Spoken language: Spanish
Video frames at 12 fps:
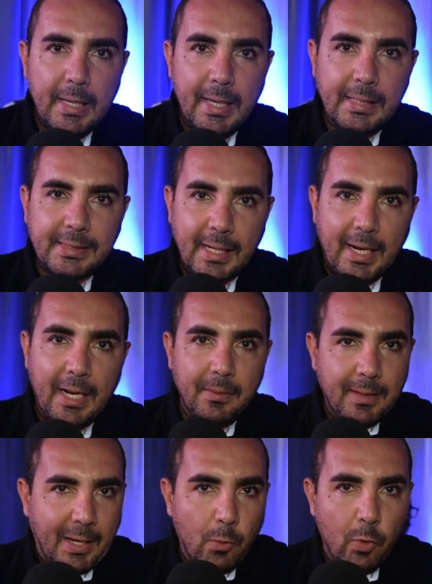y
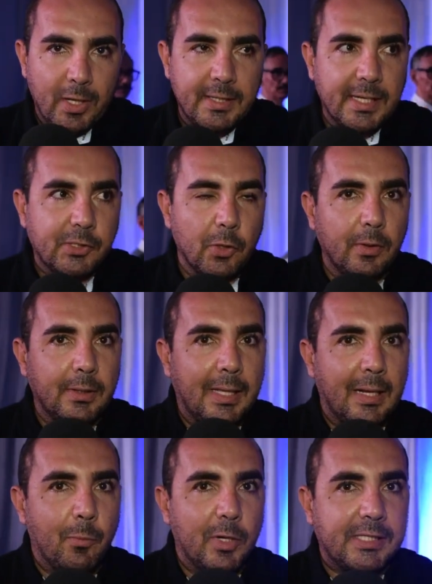será en jurisdicción
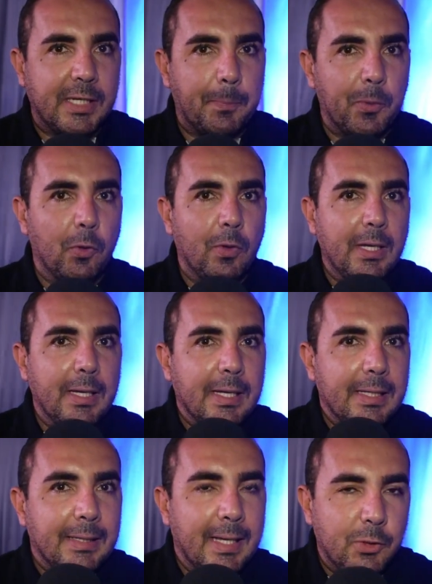del municipio
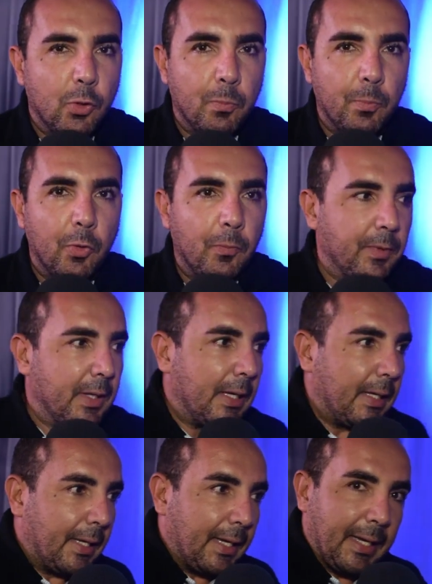de Yumbo.
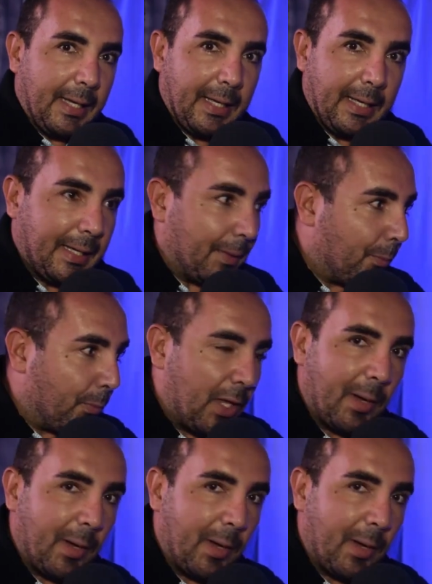Muy